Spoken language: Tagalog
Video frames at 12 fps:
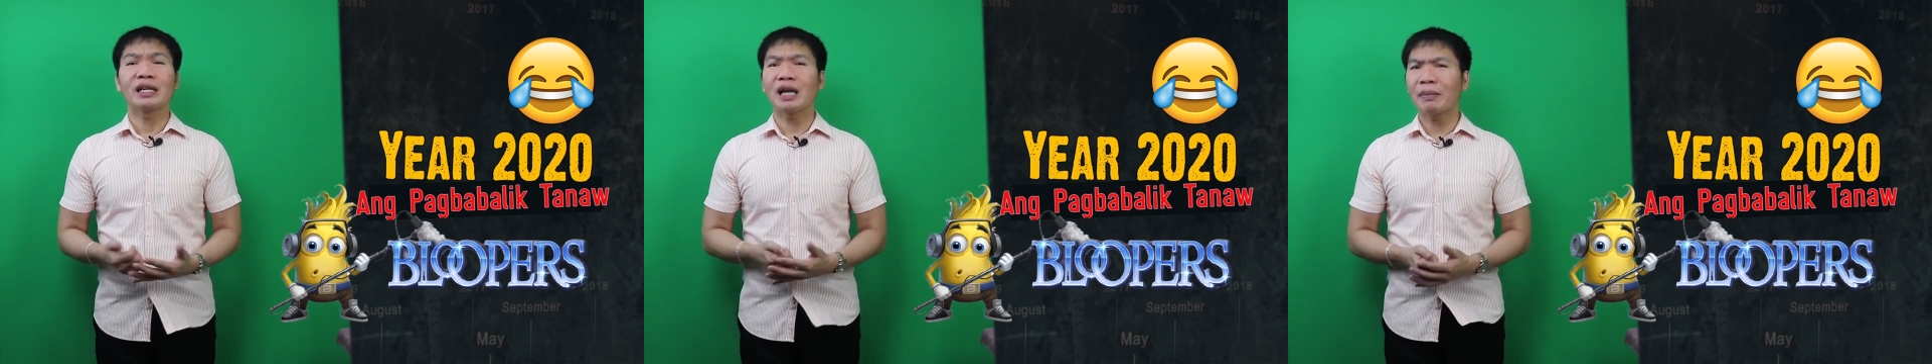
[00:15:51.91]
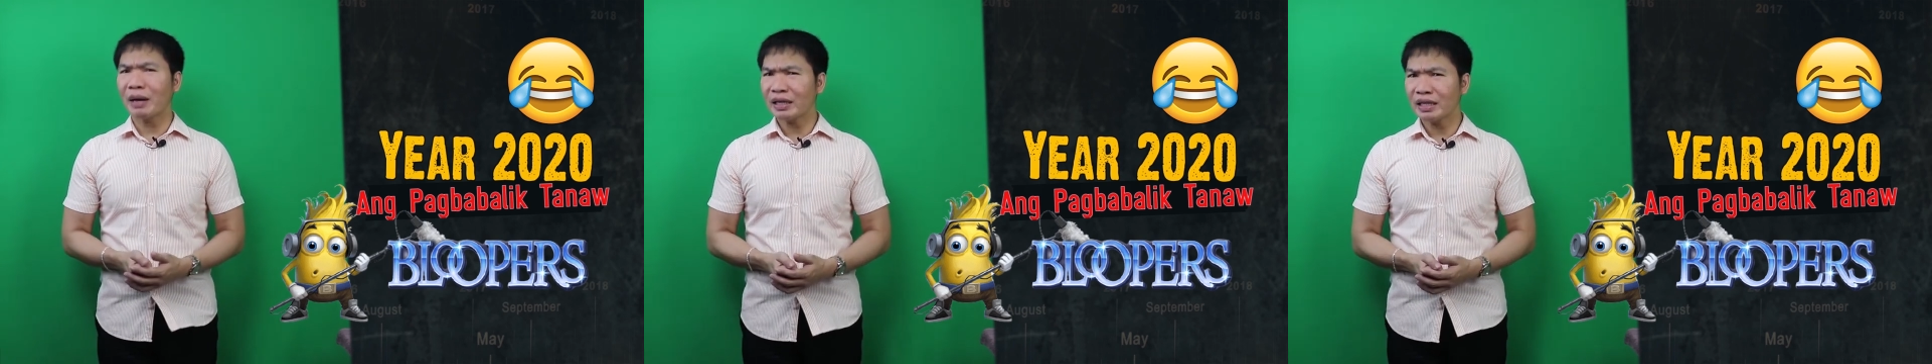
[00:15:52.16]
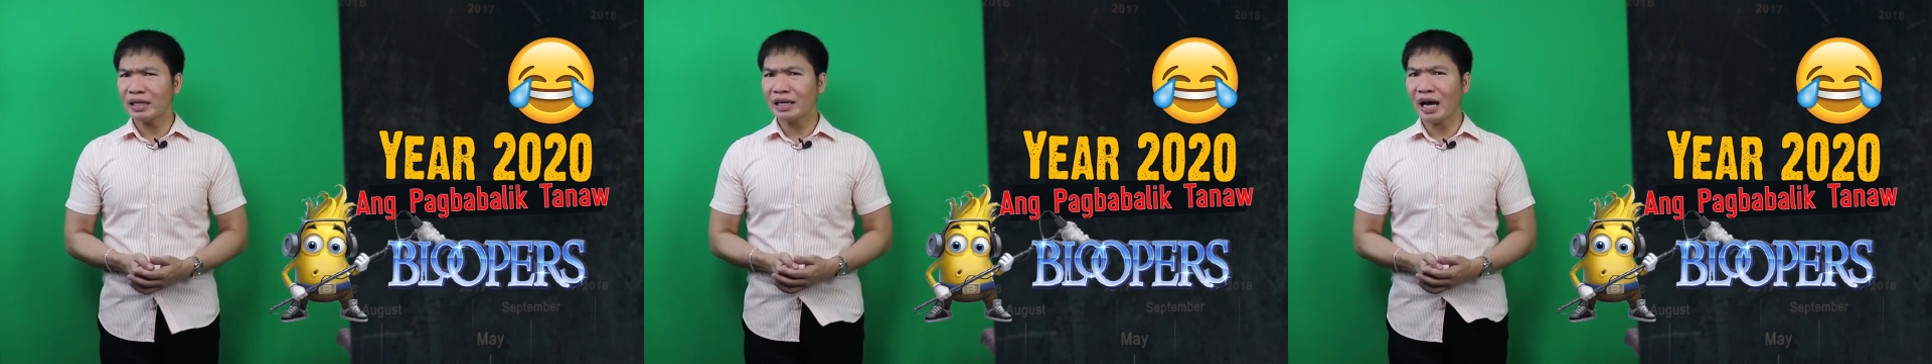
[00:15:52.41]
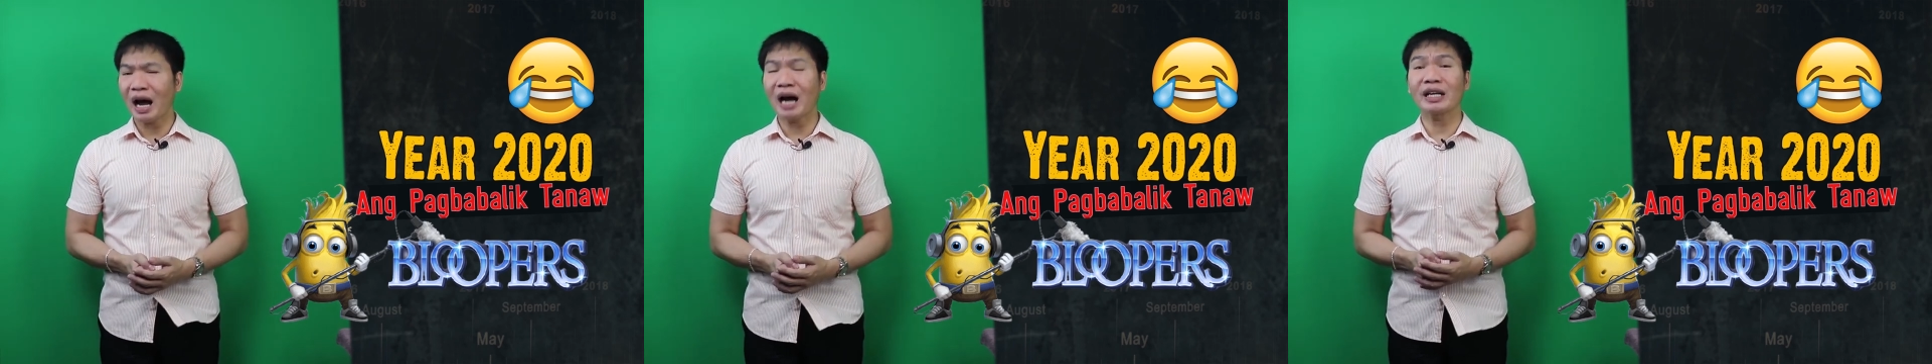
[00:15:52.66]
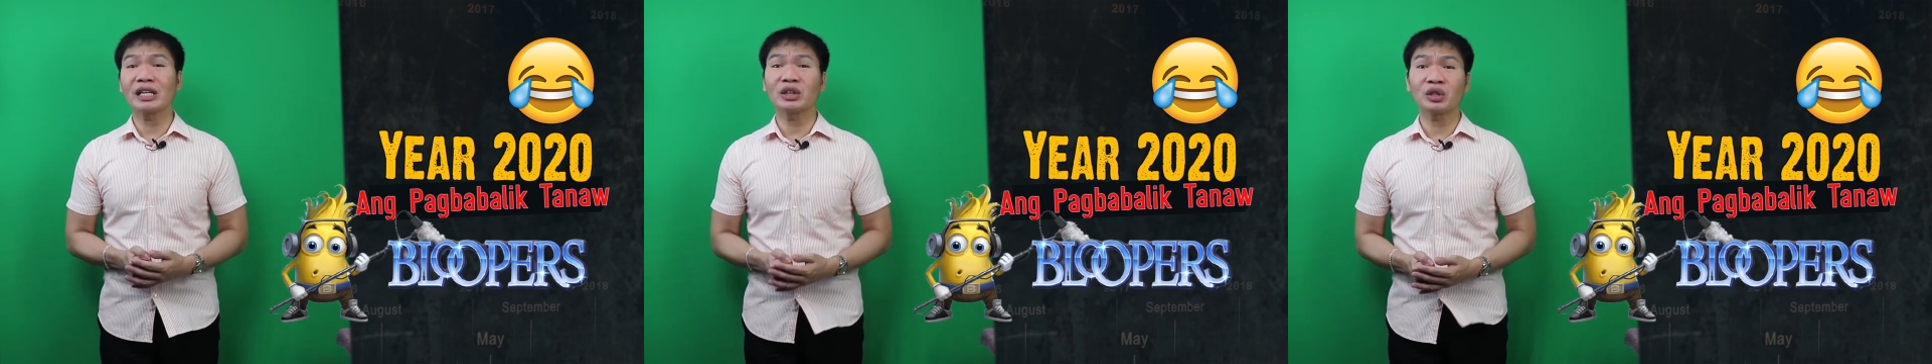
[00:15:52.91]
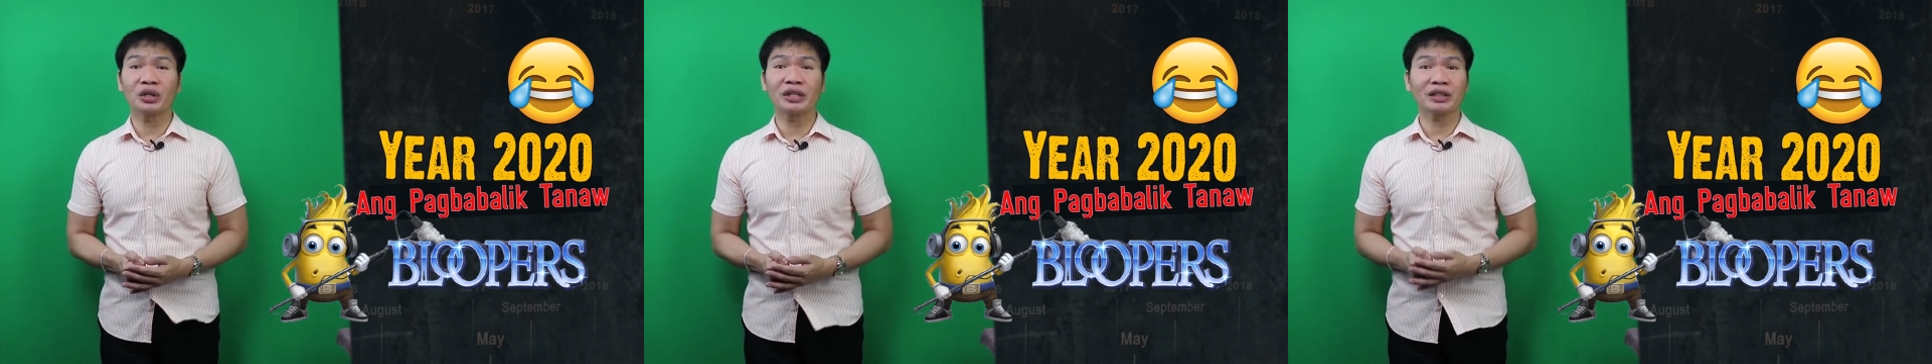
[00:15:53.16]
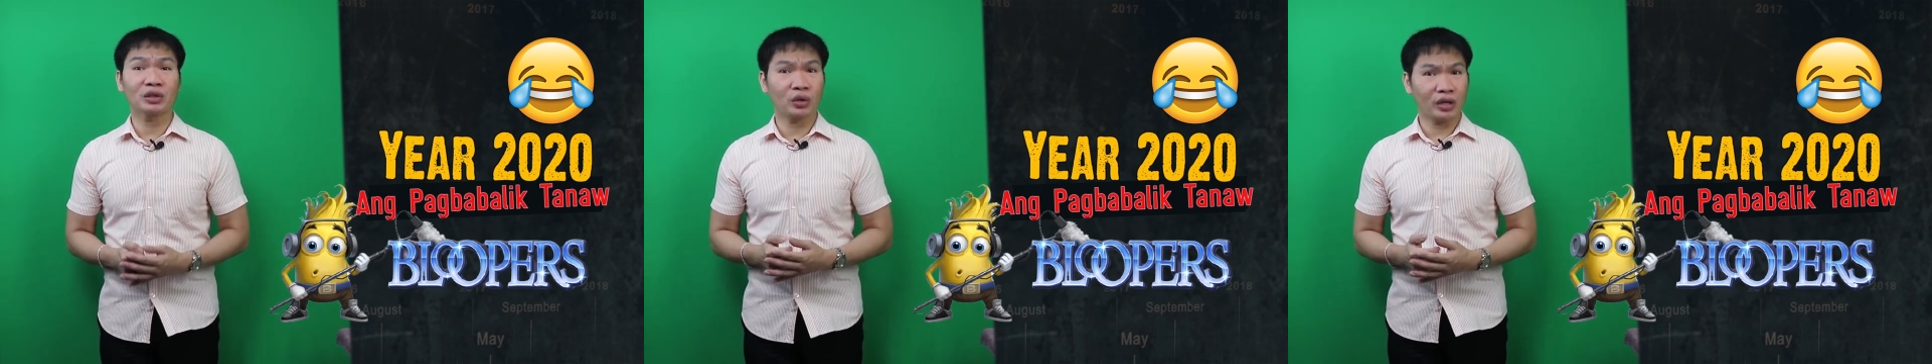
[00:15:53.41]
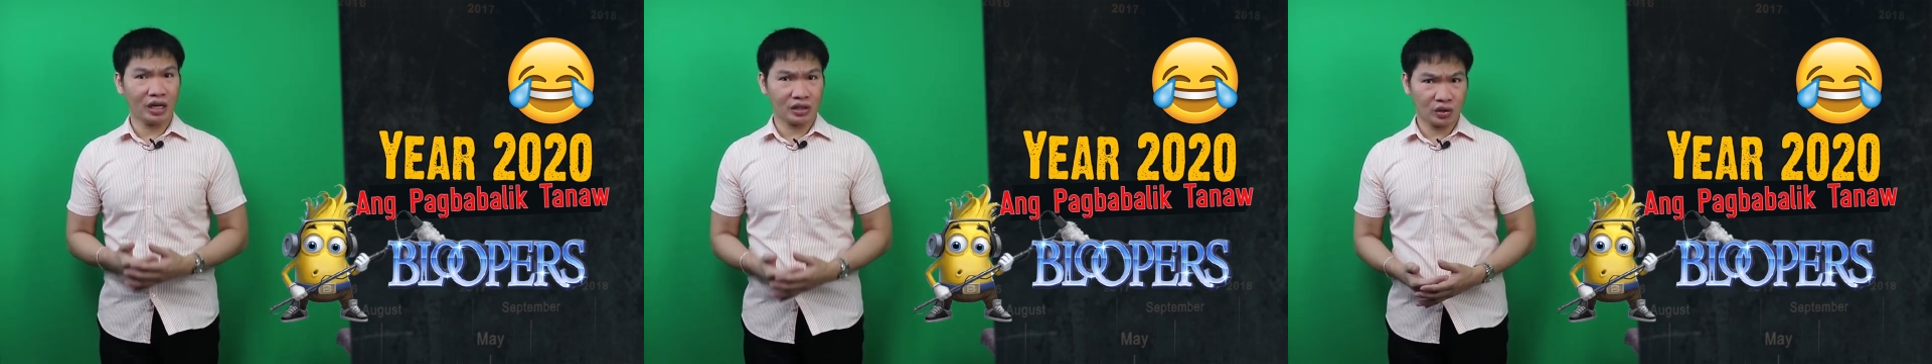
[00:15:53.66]
na mahina ang internet
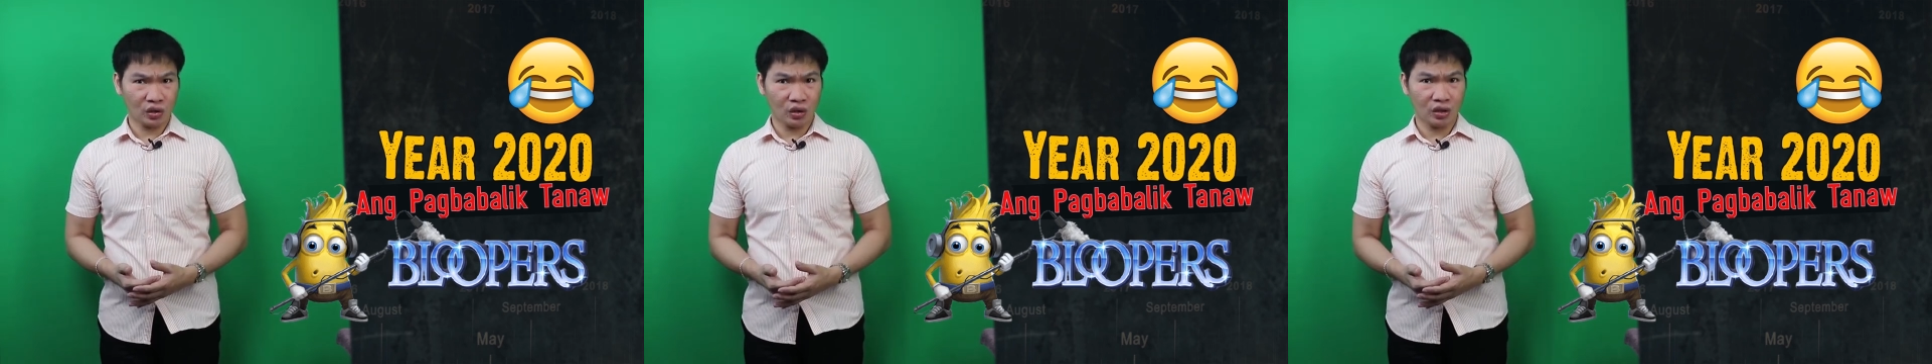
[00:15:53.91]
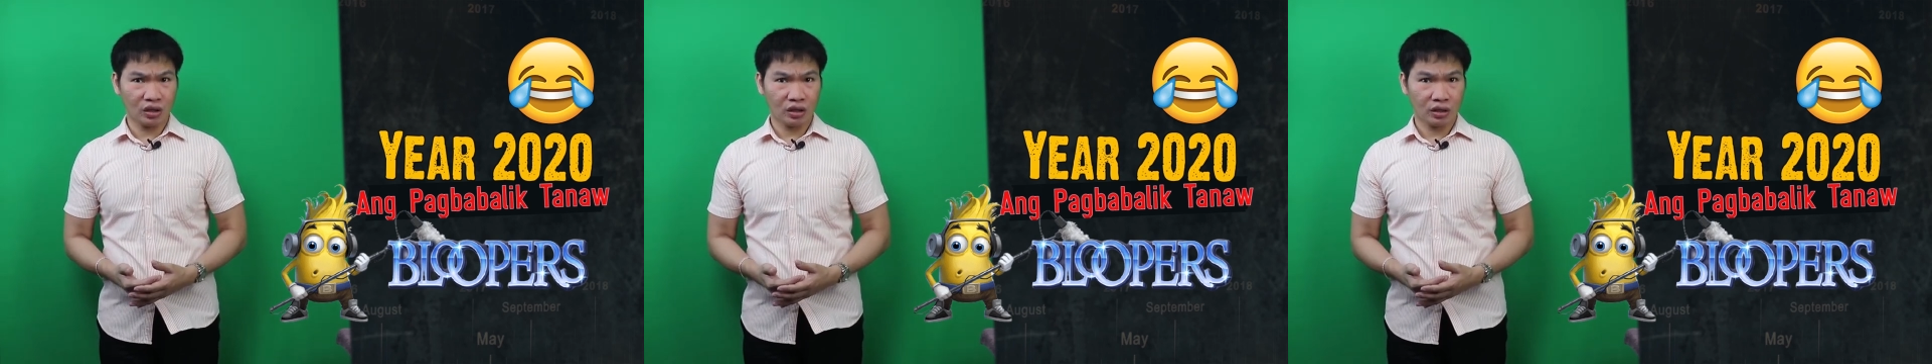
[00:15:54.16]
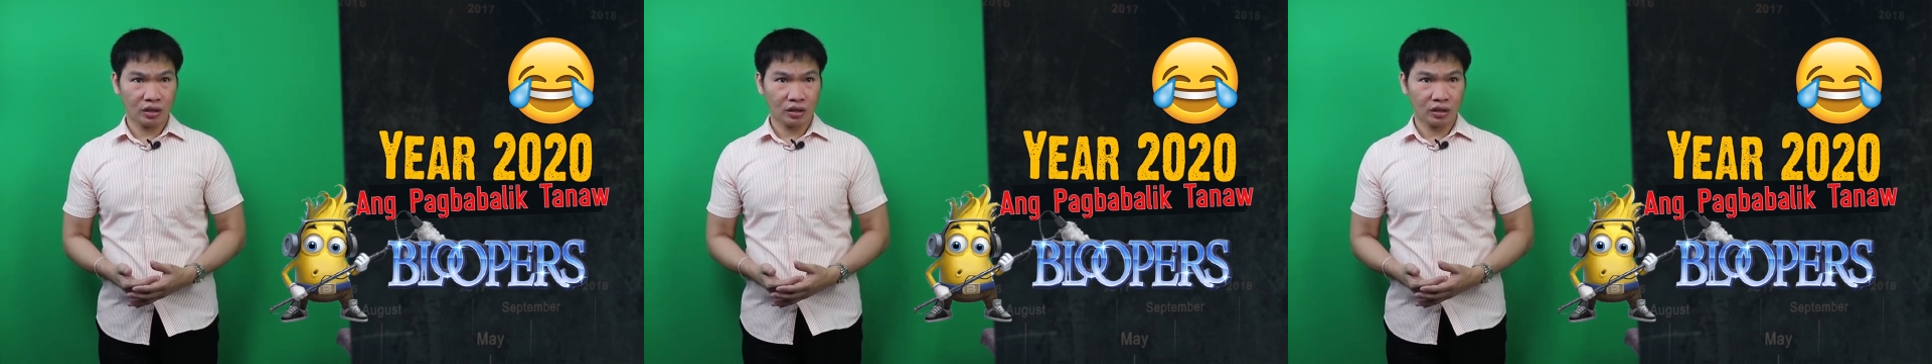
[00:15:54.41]
connection.